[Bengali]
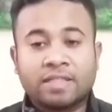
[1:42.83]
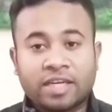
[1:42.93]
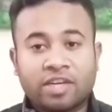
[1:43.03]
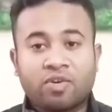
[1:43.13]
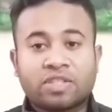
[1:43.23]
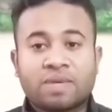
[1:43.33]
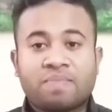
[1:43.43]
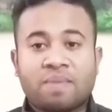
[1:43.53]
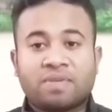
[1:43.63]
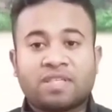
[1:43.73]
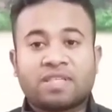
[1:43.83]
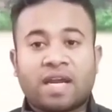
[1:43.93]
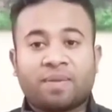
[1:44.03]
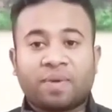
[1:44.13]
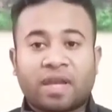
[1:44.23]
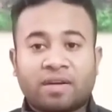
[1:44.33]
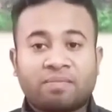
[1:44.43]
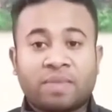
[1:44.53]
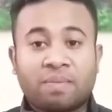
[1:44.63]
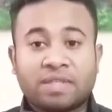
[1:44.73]
সেটি হচ্ছে বিএমডিসি সার্টিফিকেট
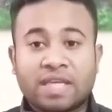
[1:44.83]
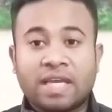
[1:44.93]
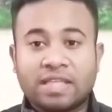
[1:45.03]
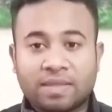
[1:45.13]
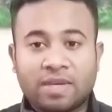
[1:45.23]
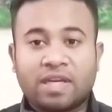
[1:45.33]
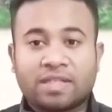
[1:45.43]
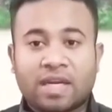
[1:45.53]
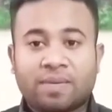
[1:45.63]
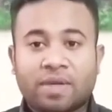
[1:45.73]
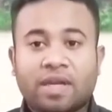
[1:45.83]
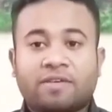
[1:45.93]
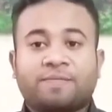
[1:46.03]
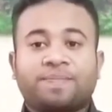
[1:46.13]
বিএমডিসি এলিজিবিলিটি সার্টিফিকেট